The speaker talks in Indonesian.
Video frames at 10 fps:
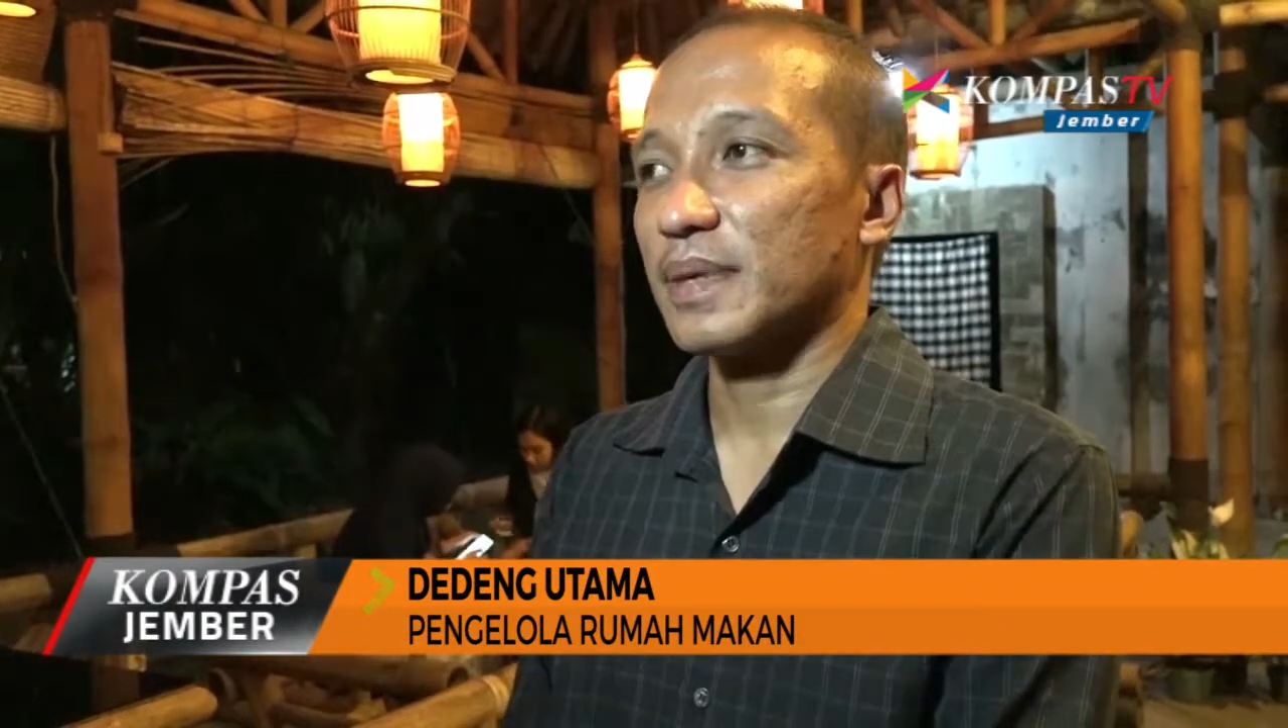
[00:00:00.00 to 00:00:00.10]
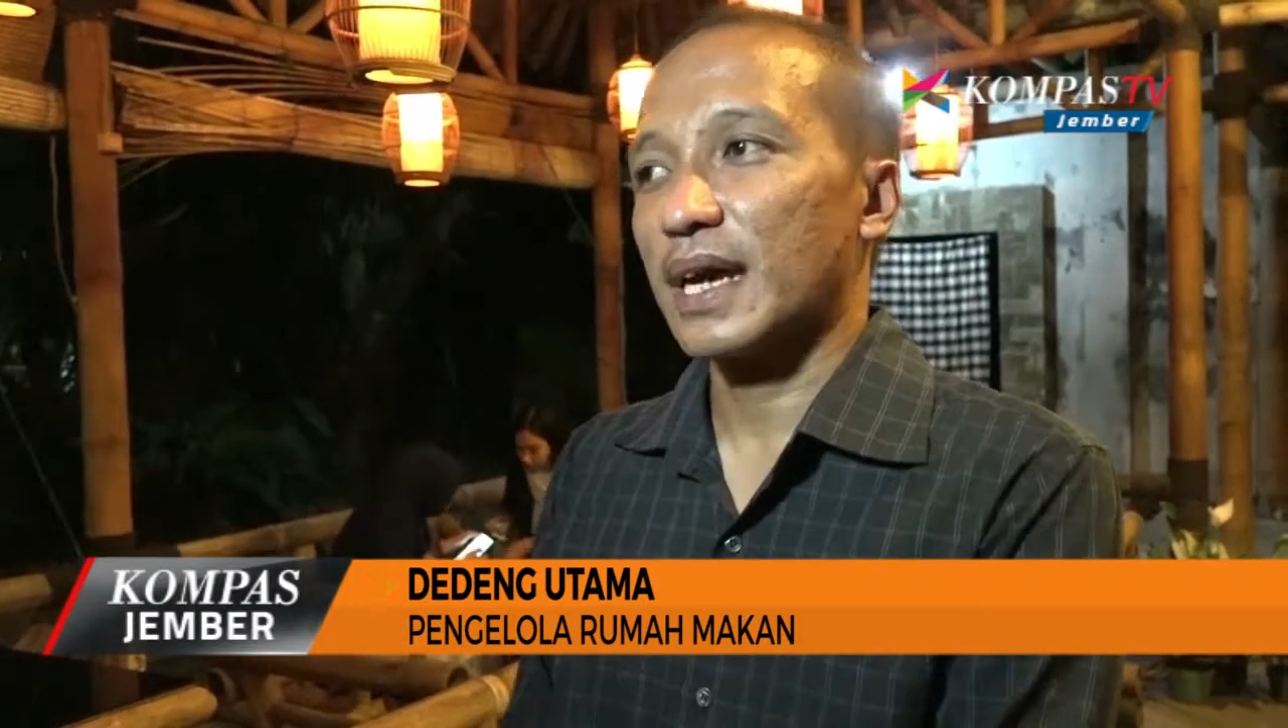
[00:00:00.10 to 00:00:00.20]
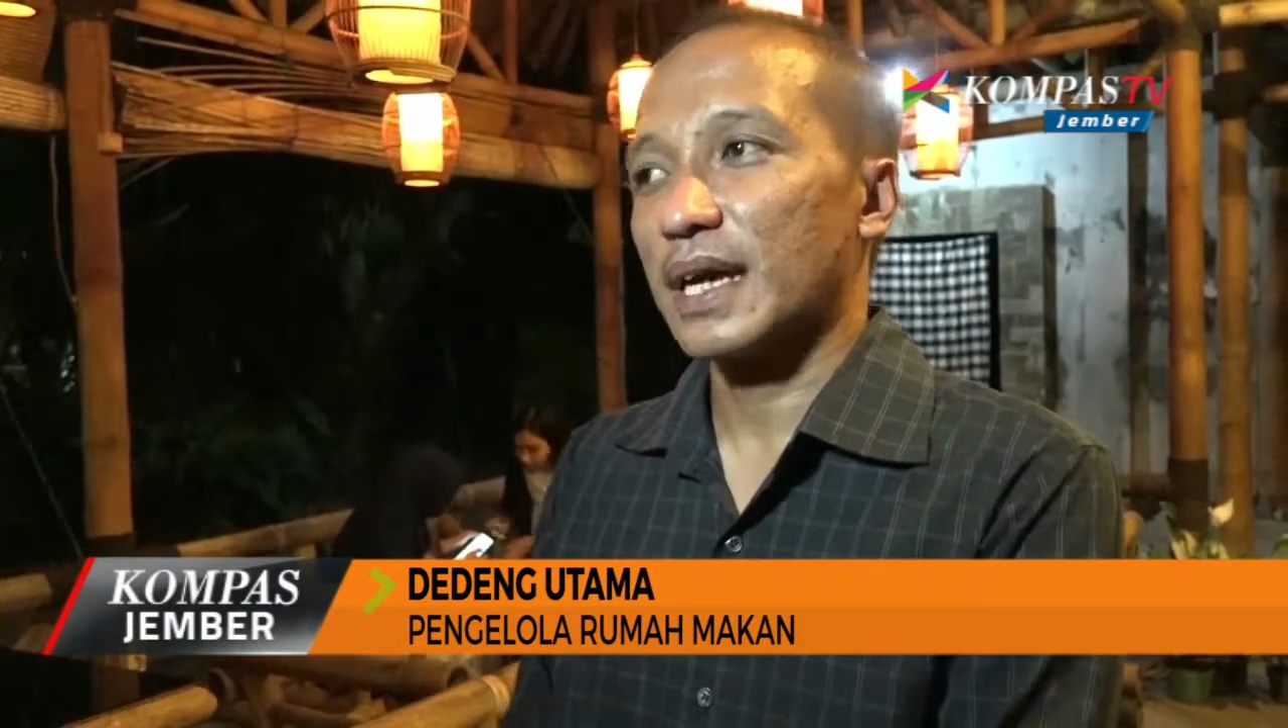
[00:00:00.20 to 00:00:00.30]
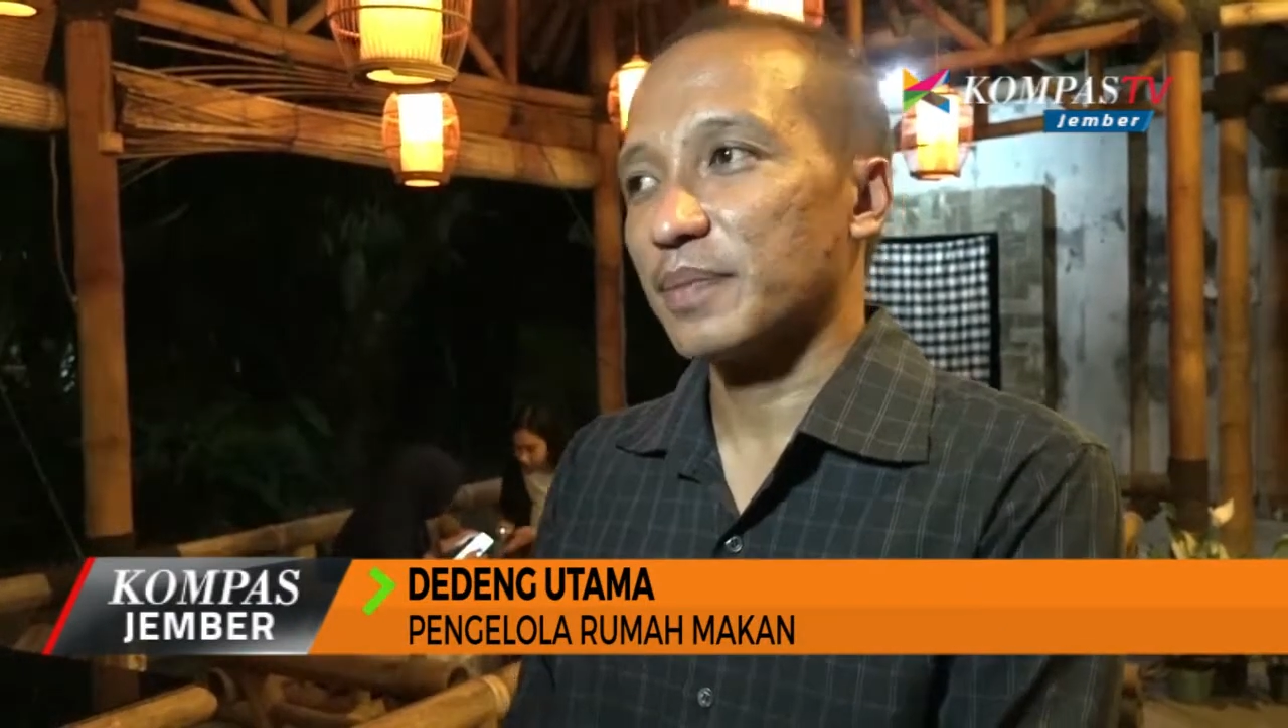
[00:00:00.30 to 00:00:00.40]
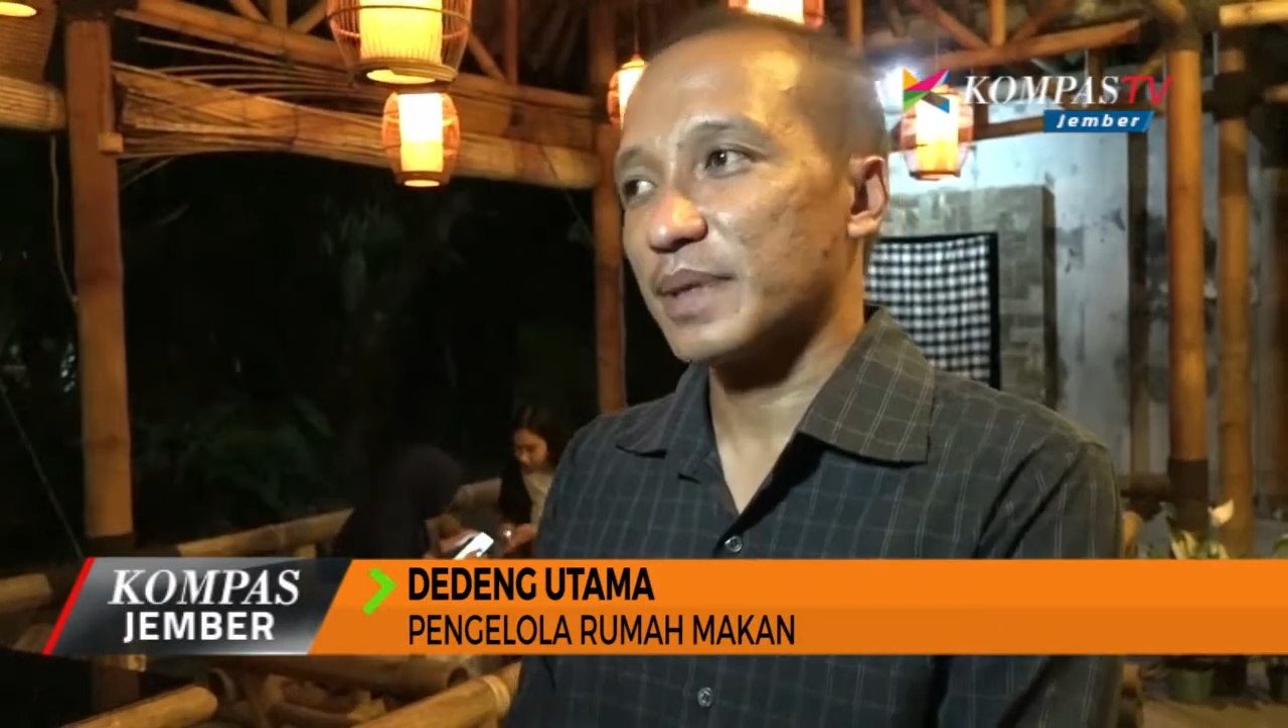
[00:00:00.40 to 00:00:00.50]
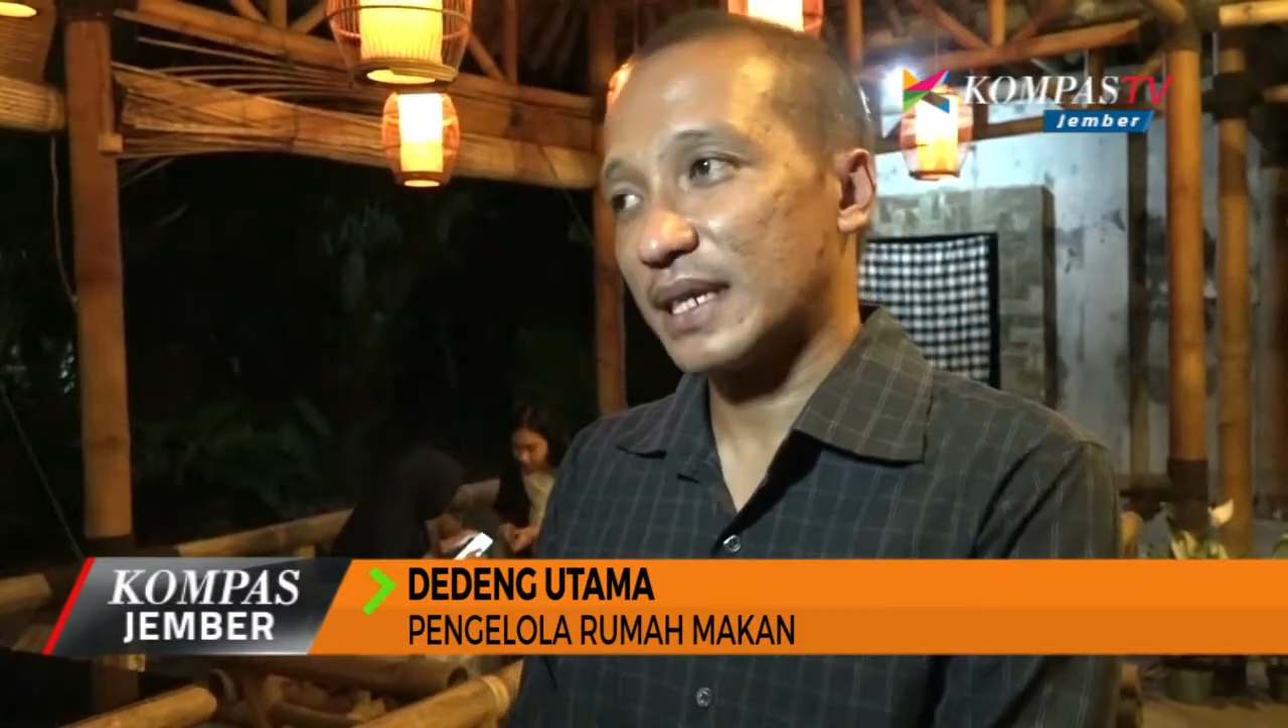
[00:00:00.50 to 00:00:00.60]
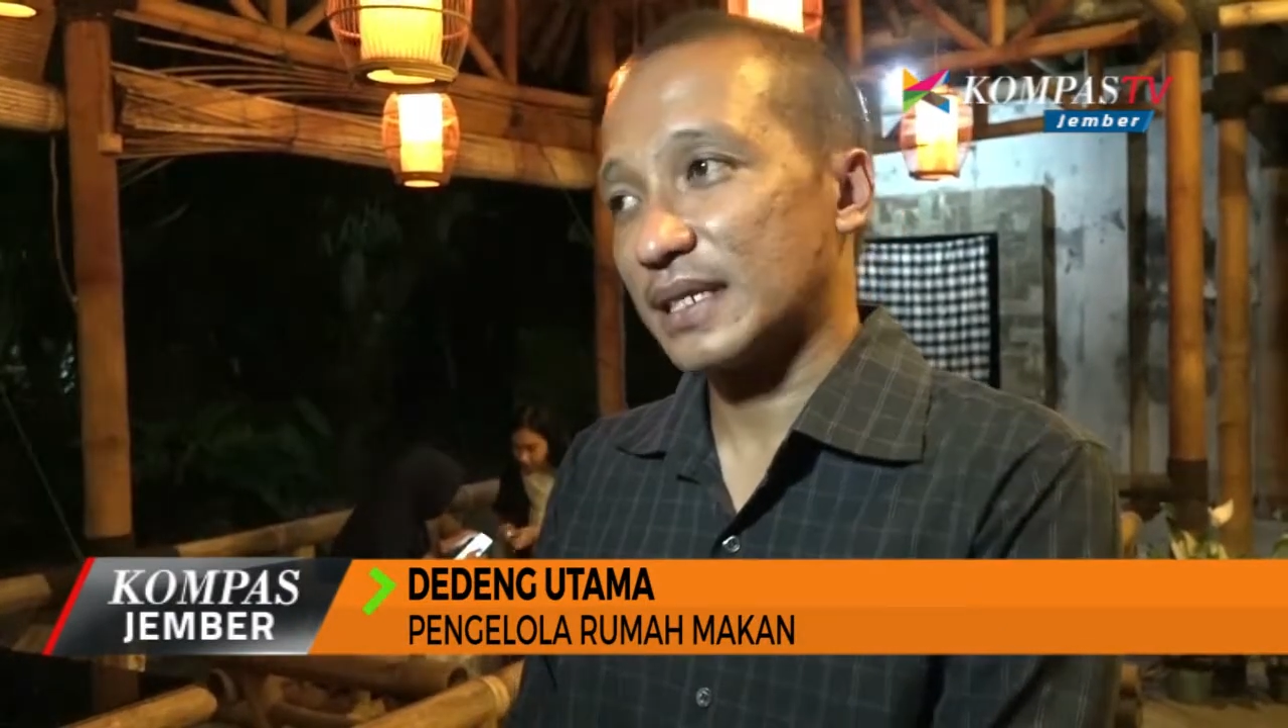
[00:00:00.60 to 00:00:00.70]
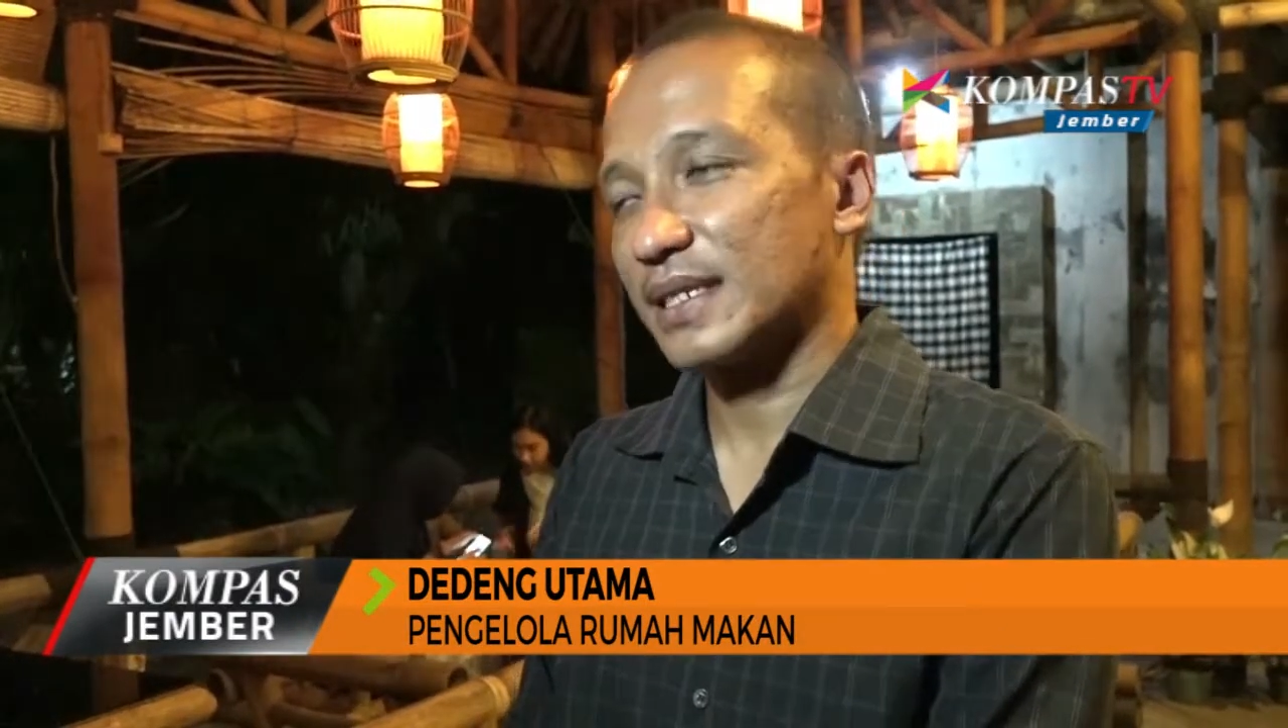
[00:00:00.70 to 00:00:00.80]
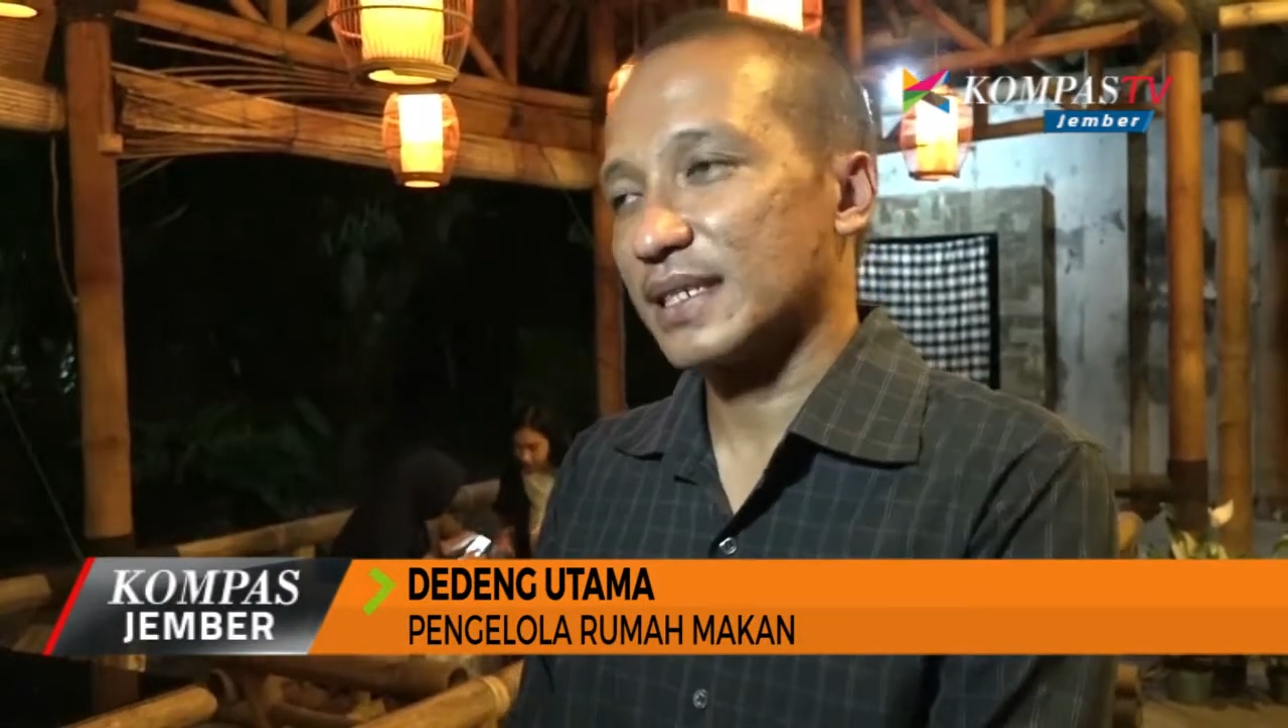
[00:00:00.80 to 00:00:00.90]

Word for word: agak pedas